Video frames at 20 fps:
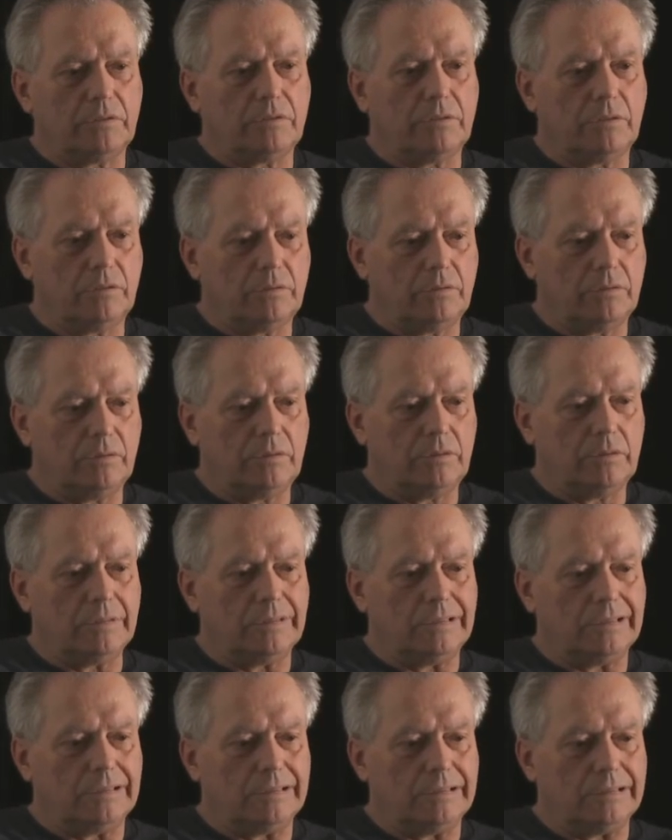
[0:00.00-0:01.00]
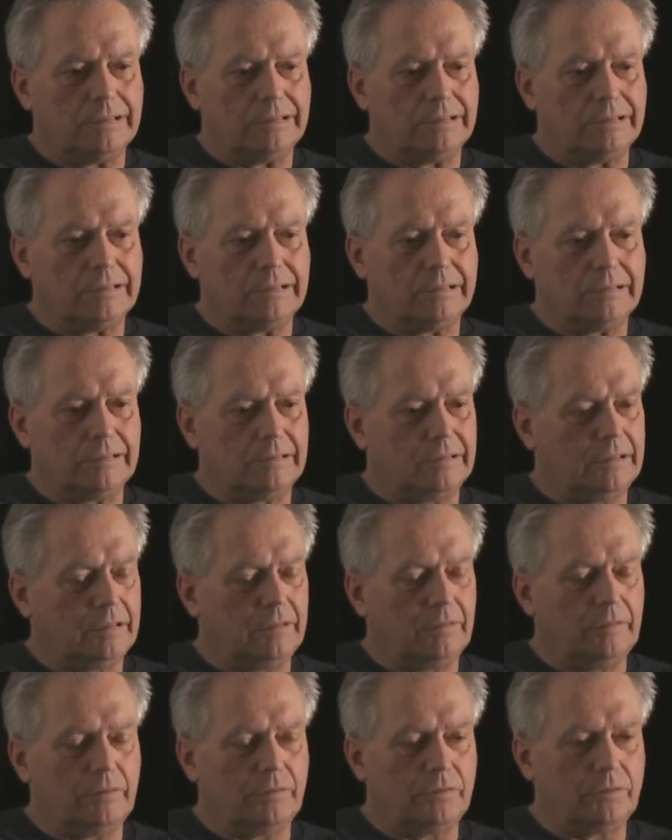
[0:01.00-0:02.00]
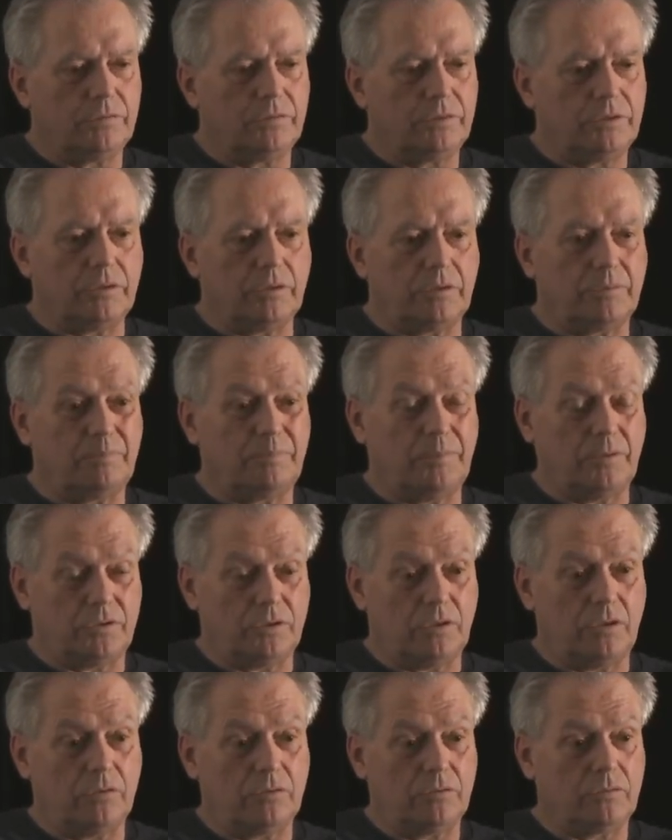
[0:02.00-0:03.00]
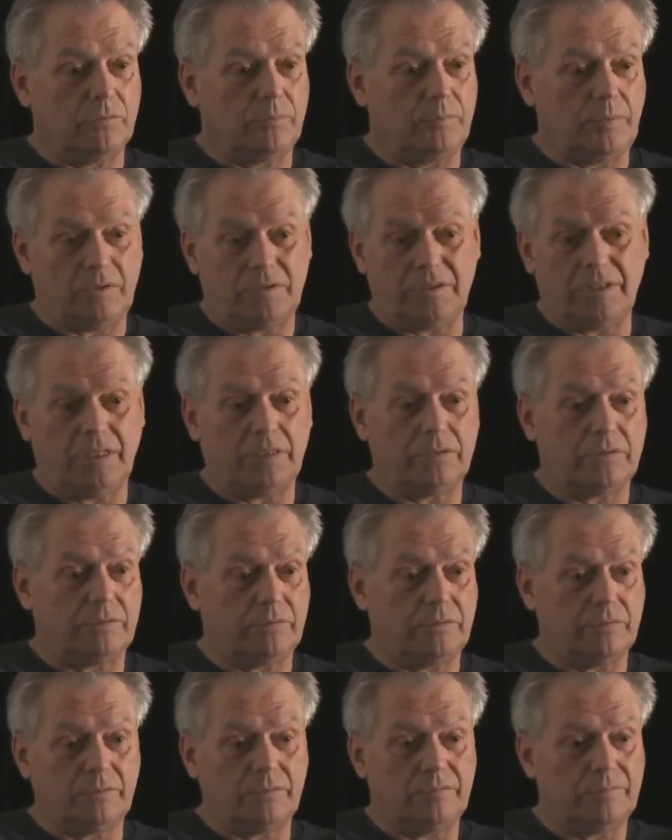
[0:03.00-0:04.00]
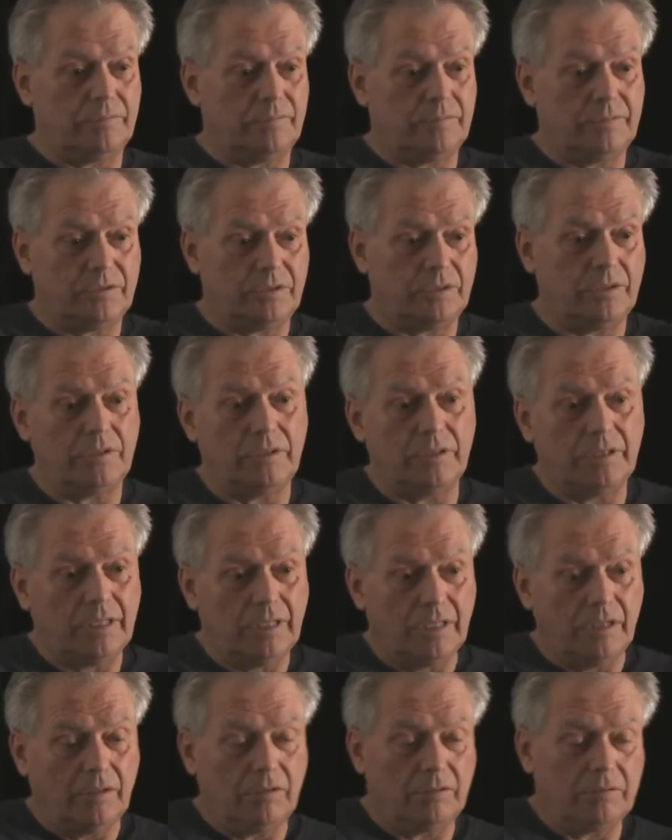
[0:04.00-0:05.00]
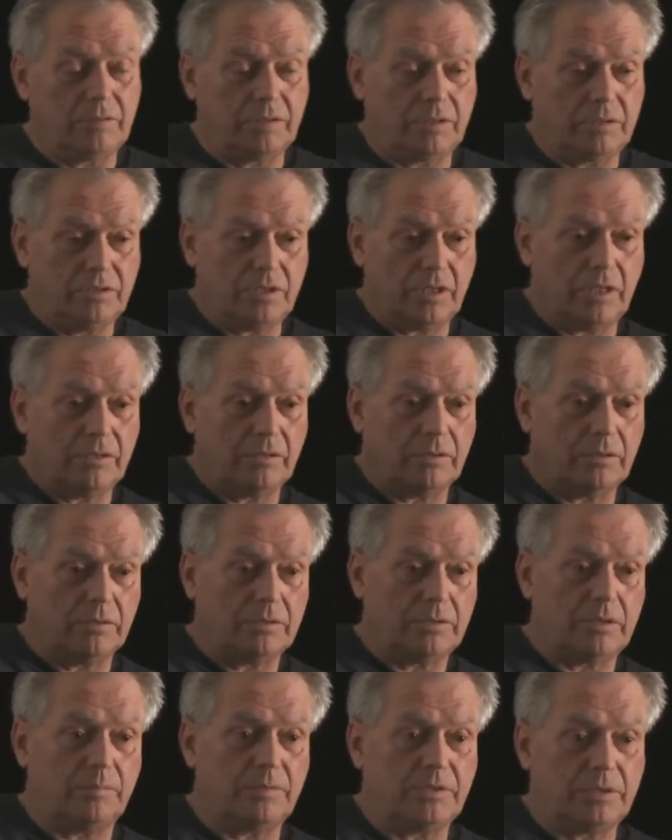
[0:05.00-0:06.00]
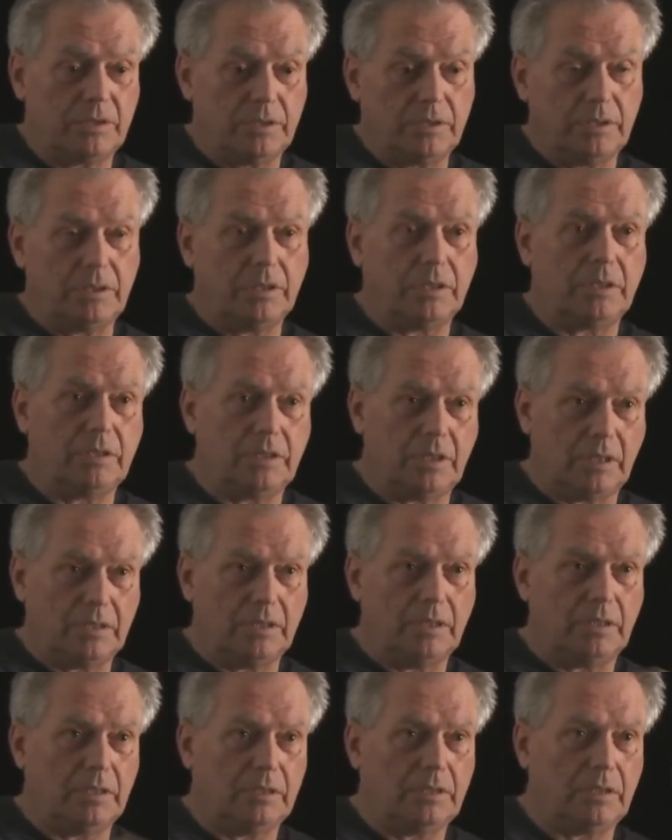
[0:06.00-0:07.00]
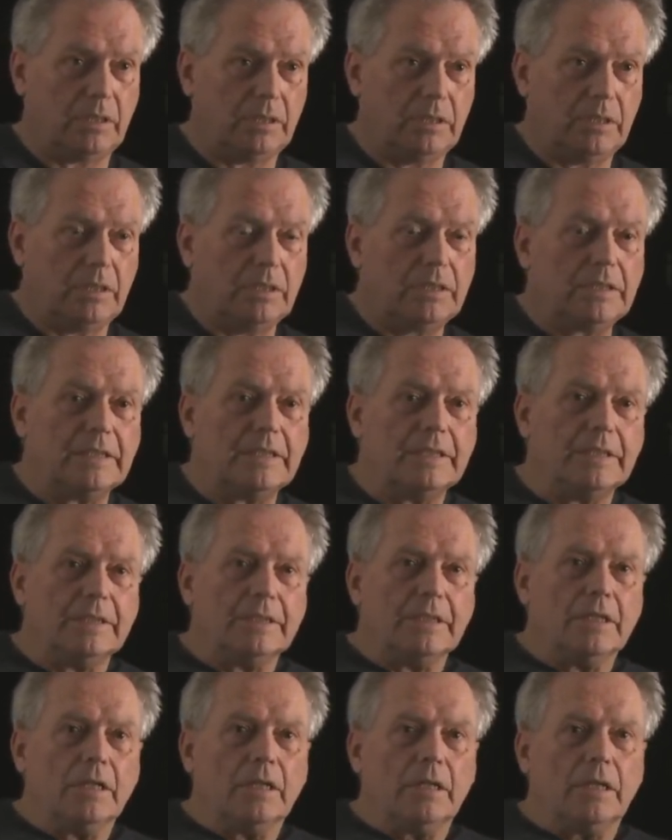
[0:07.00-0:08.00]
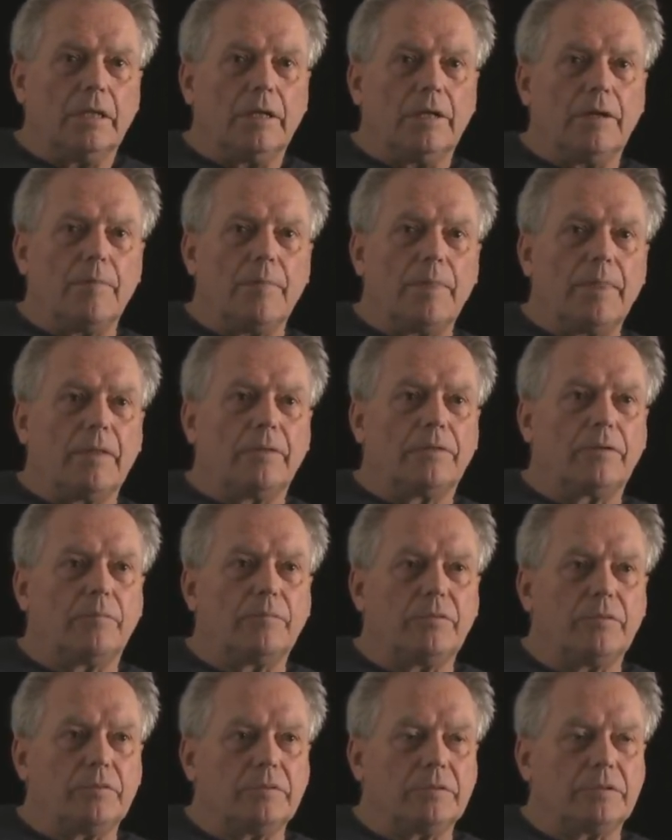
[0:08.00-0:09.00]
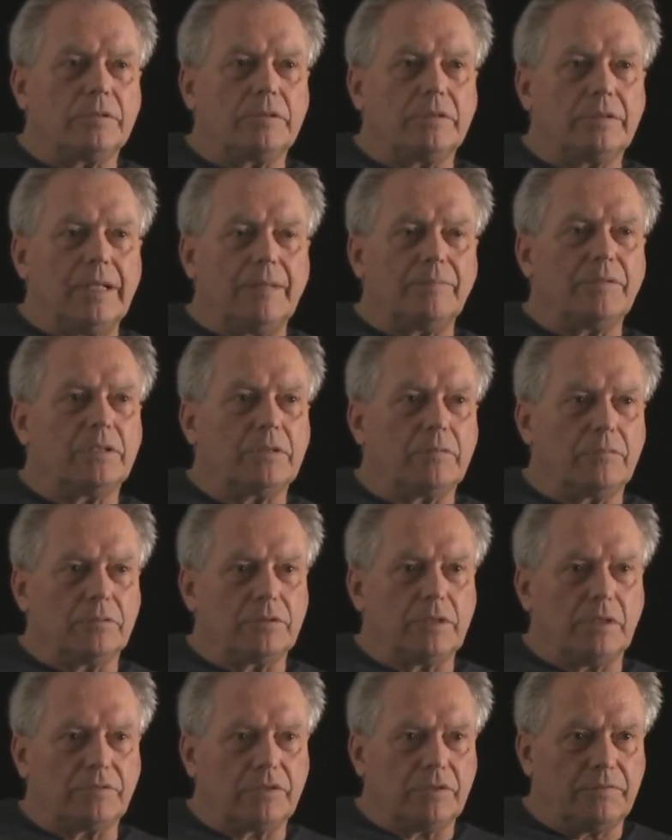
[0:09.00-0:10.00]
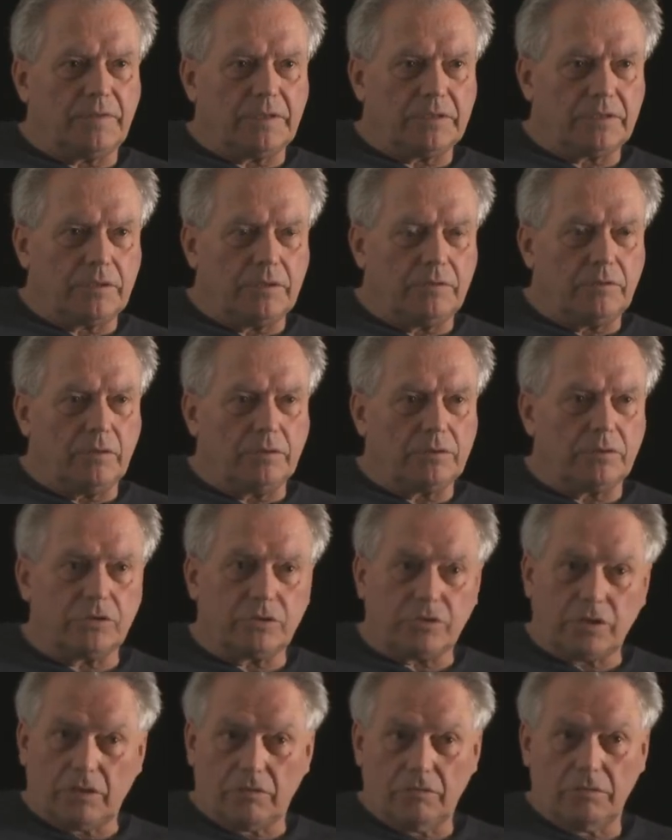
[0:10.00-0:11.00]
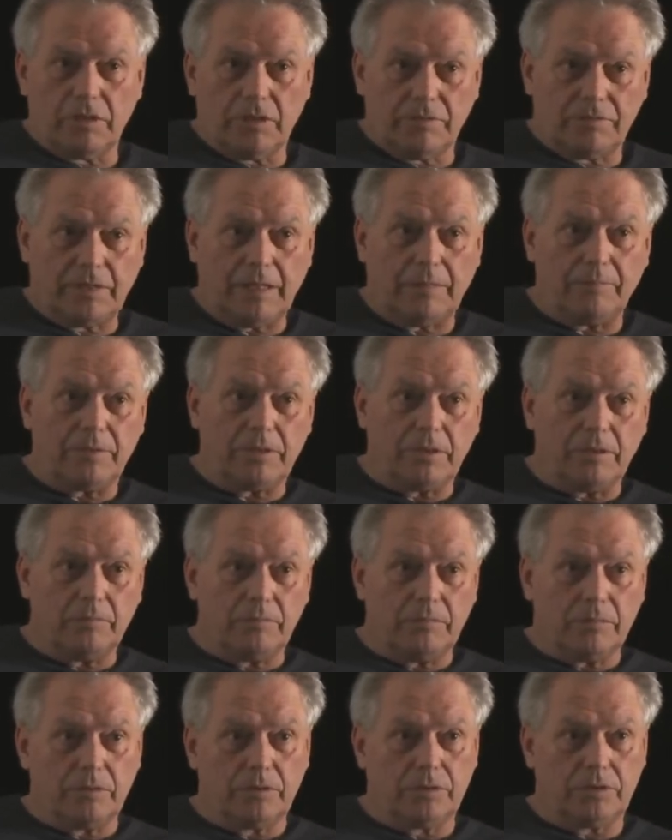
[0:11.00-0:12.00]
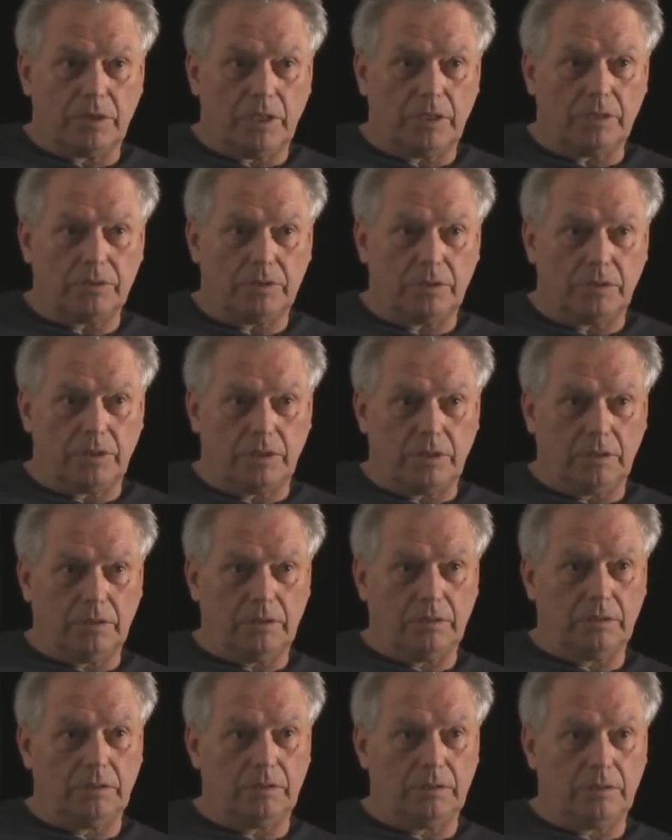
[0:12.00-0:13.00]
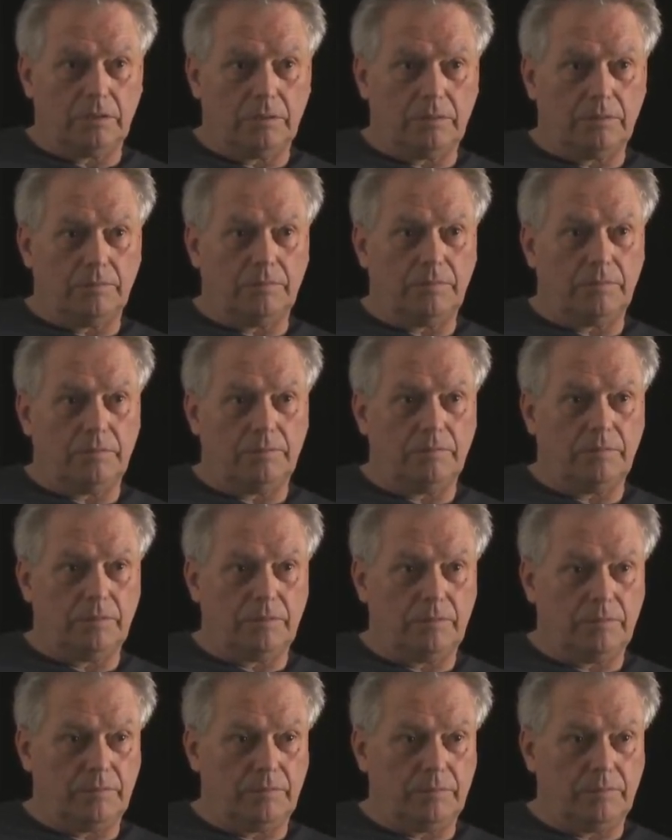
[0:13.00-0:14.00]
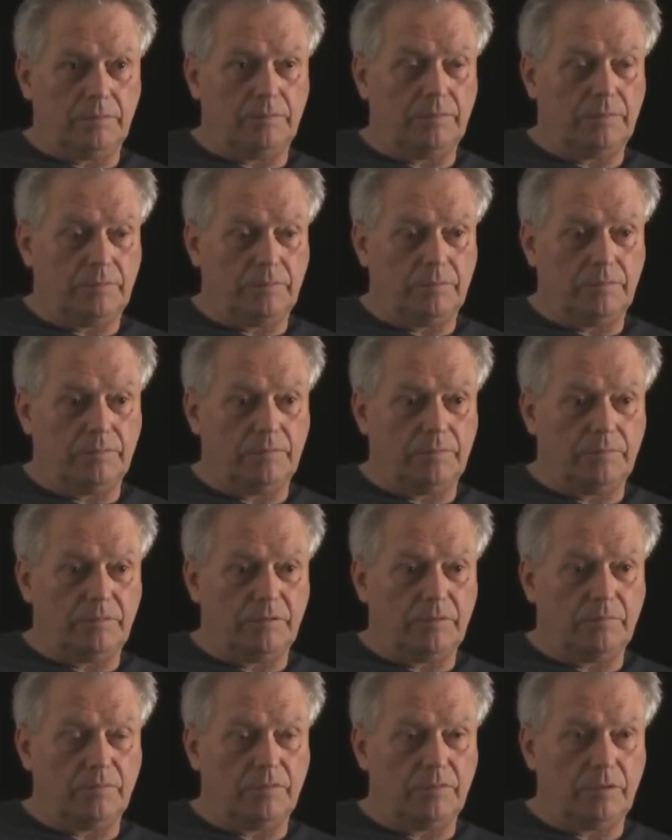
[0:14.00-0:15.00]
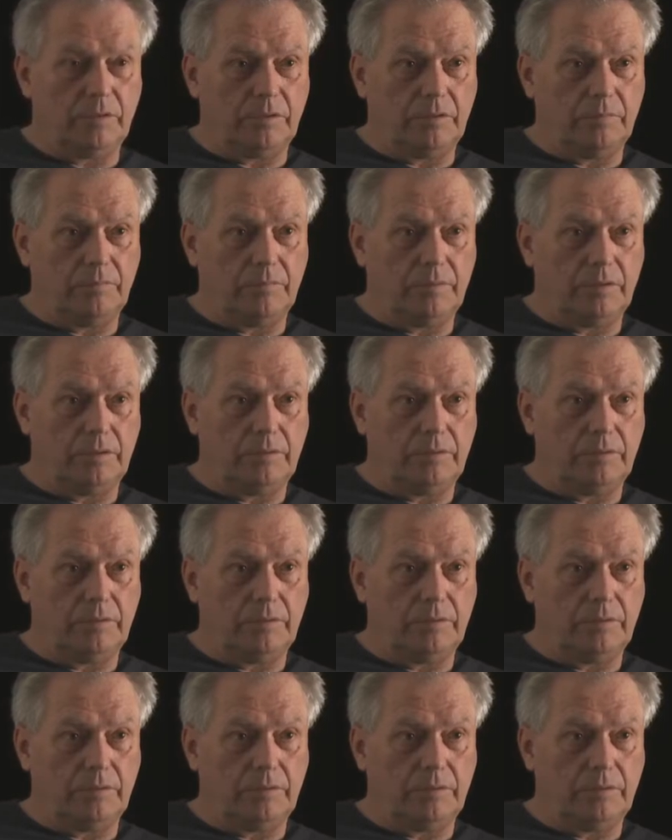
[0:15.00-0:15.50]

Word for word: to, e, to tutaj oczywiście od początku procesu, czyli od tych działań koncepcyjnych itd. Tak itd. Tak to był, dla mnie to był zawsze fascynujący, szczególnie w tamtym czasie, kiedy e, byłem młodym